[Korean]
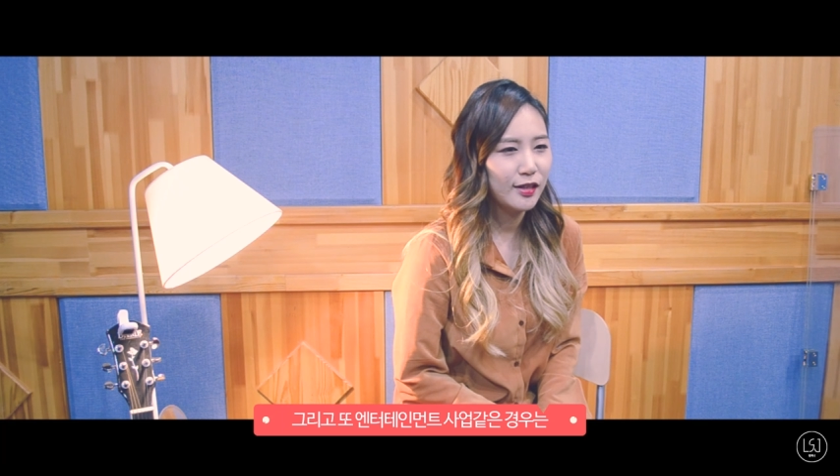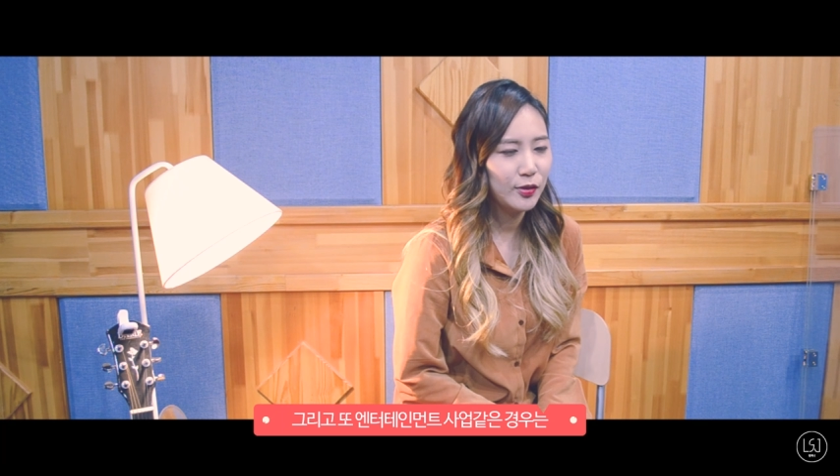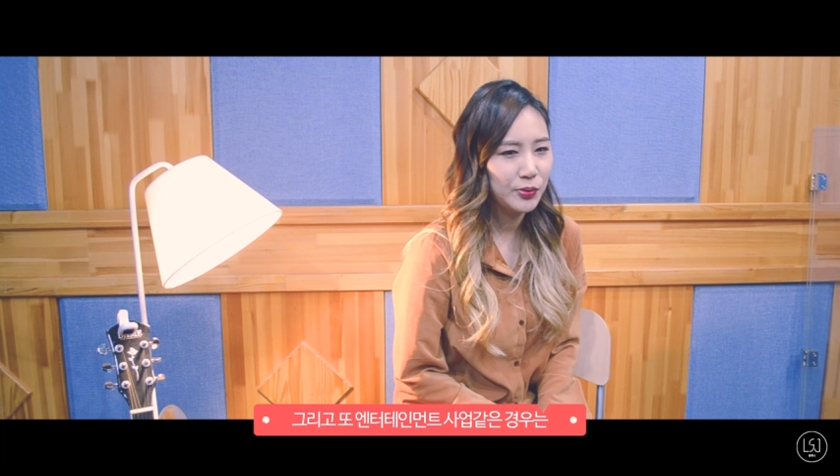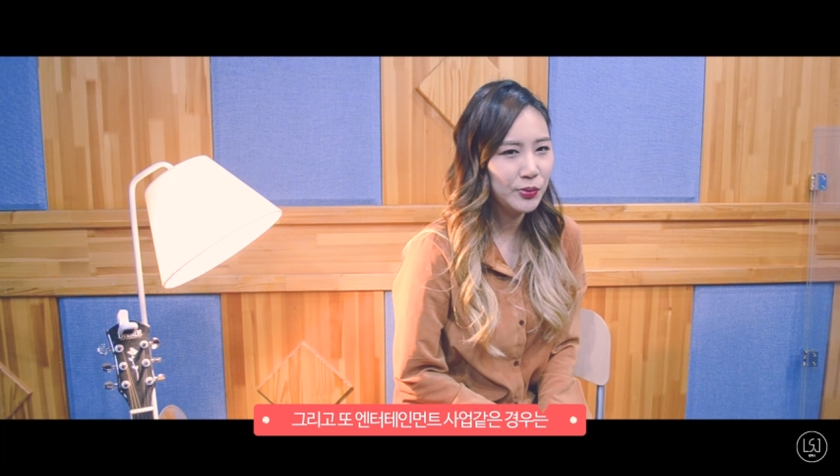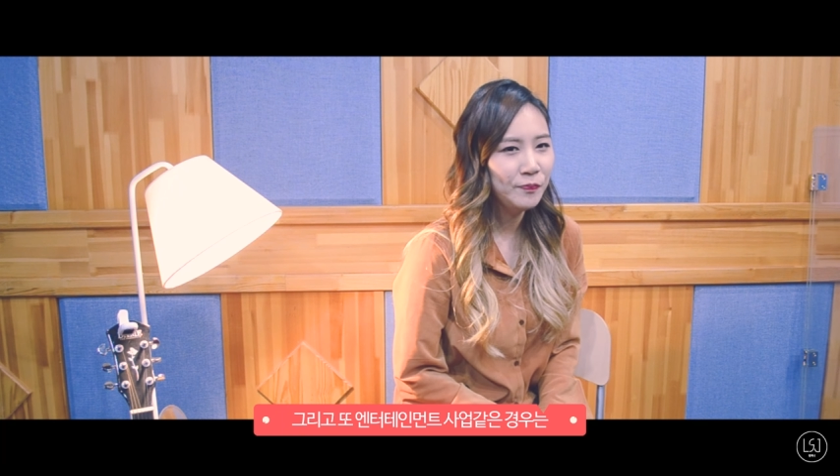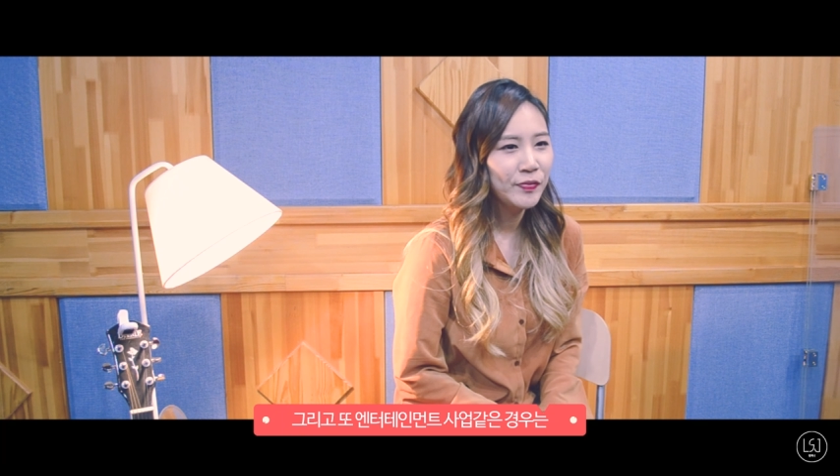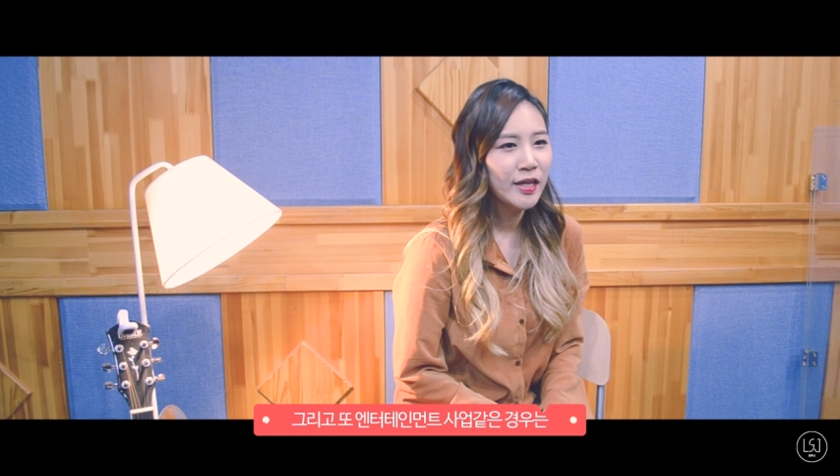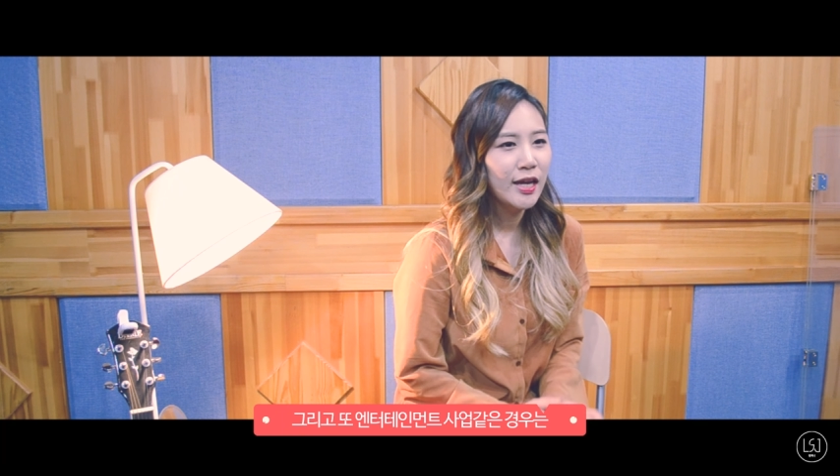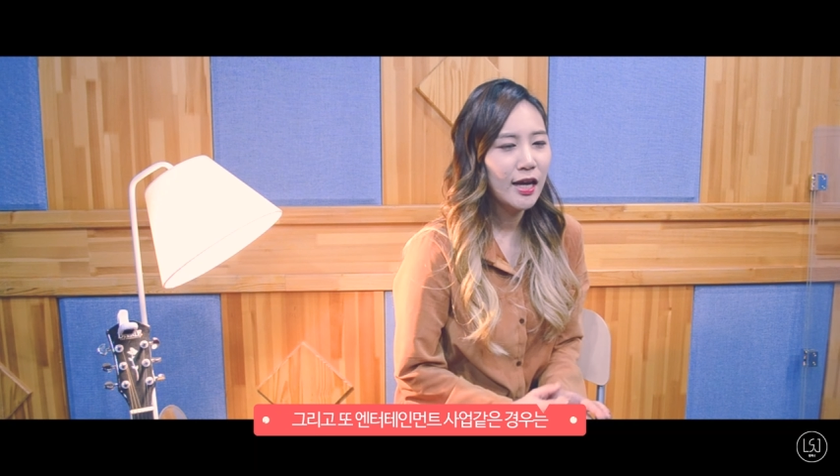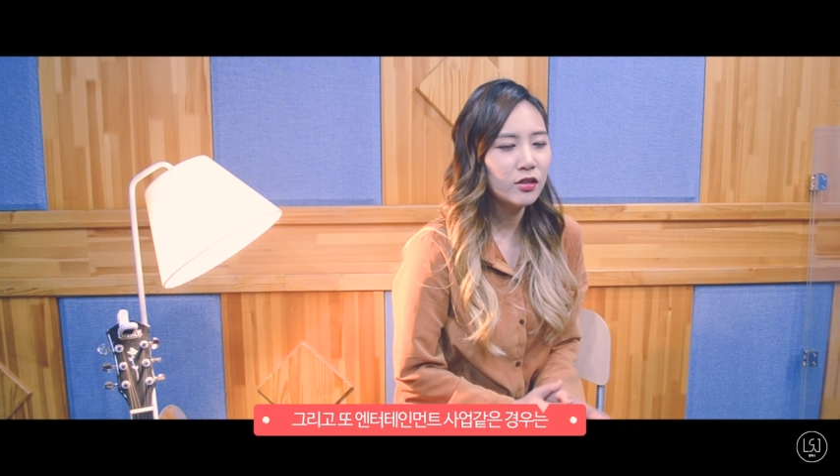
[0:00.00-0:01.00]
그리고 또
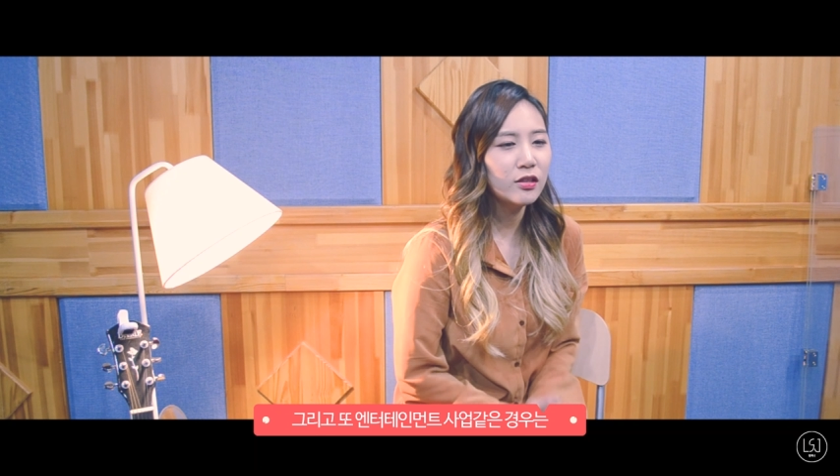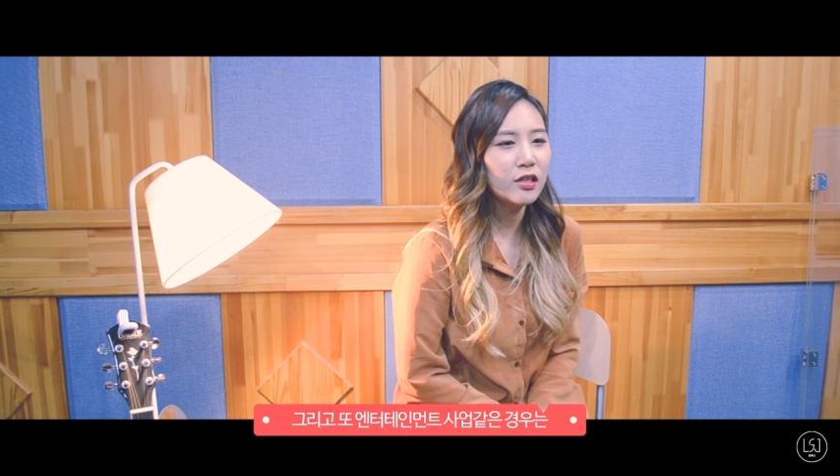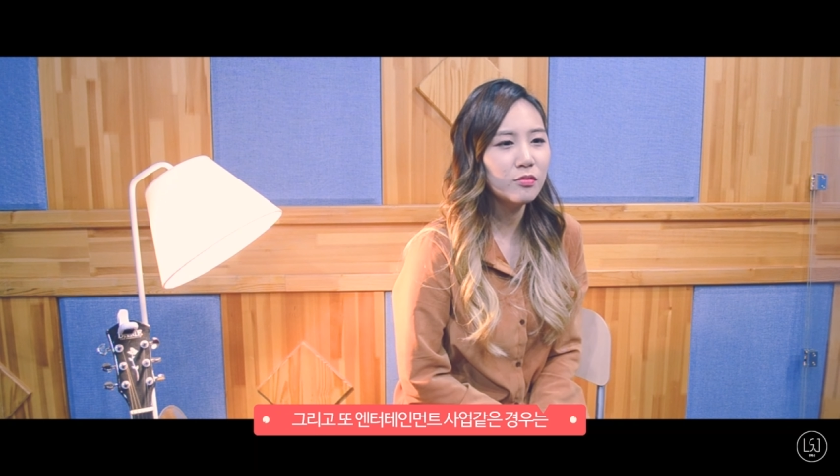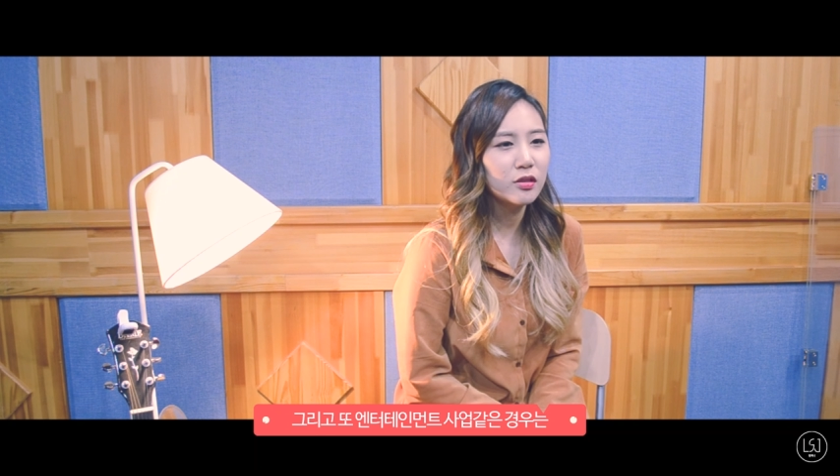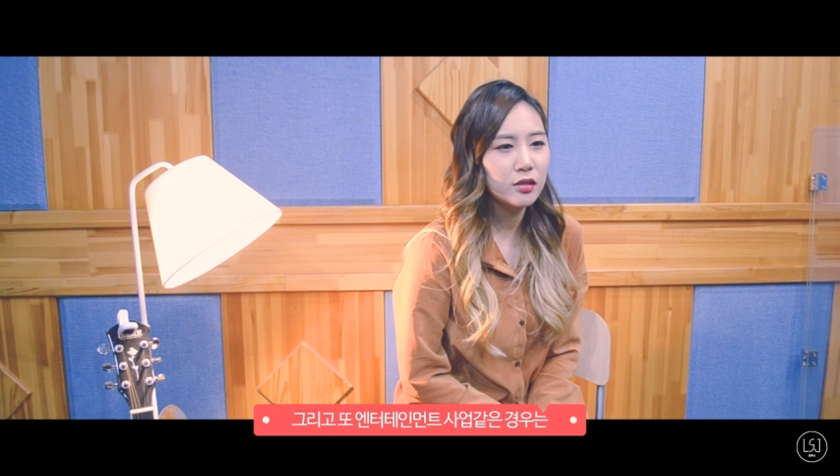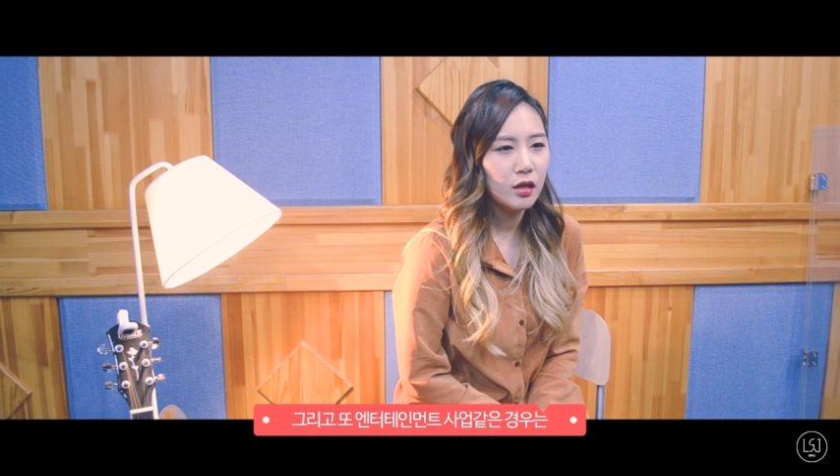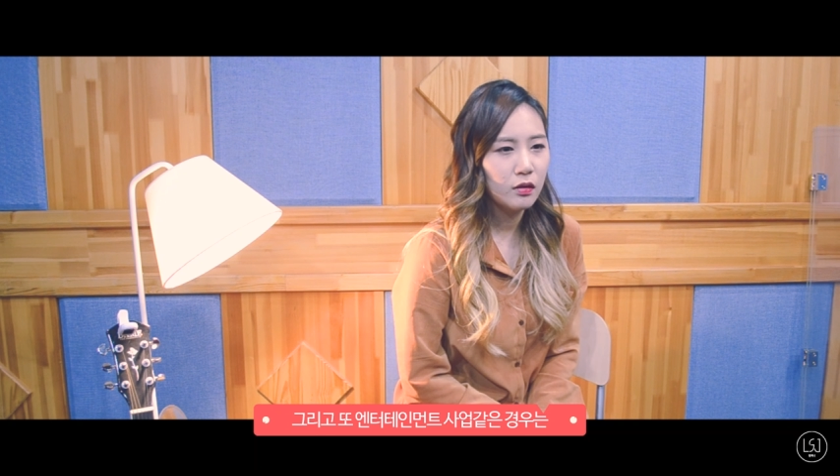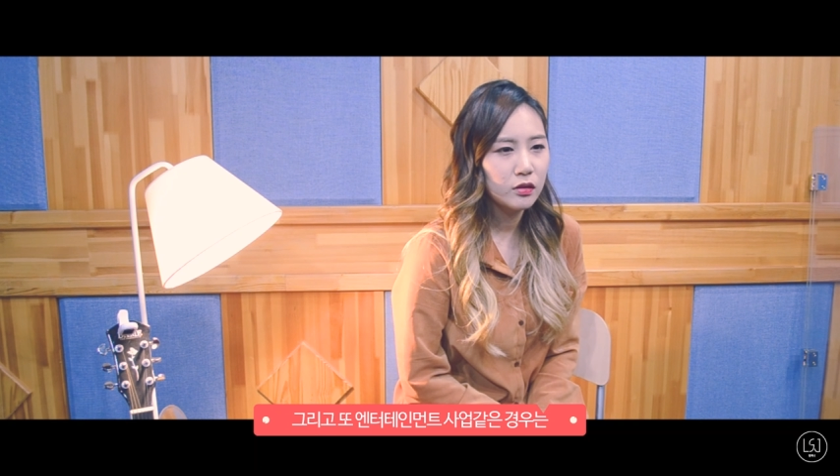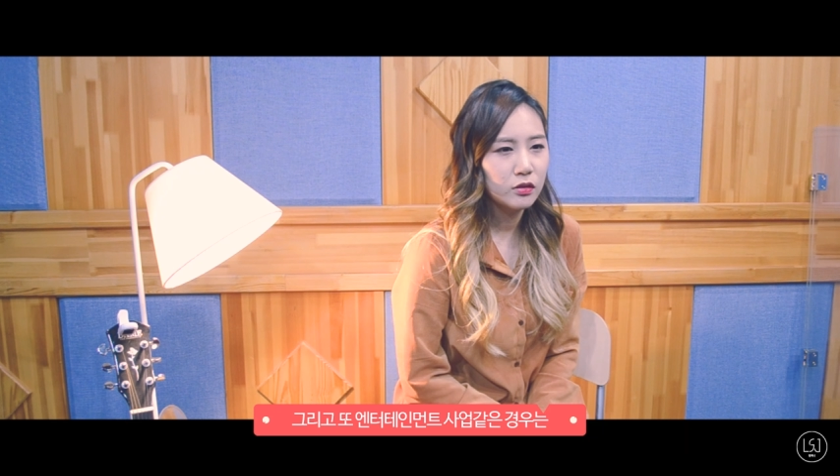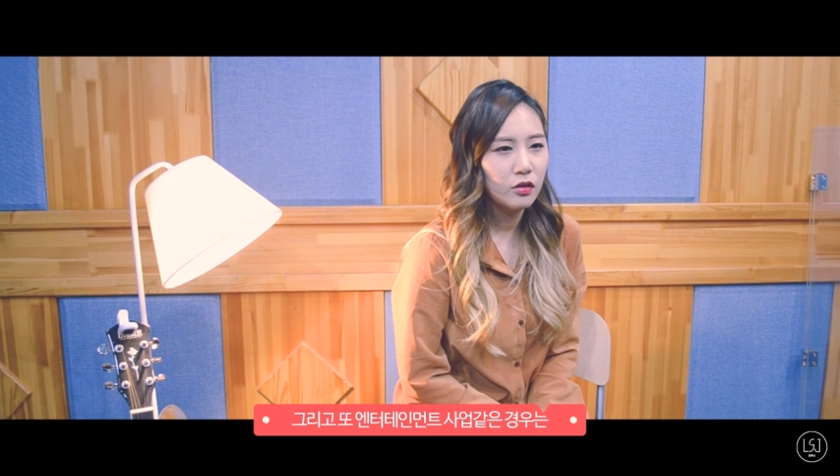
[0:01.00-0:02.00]
엔터테인먼트 사업 같은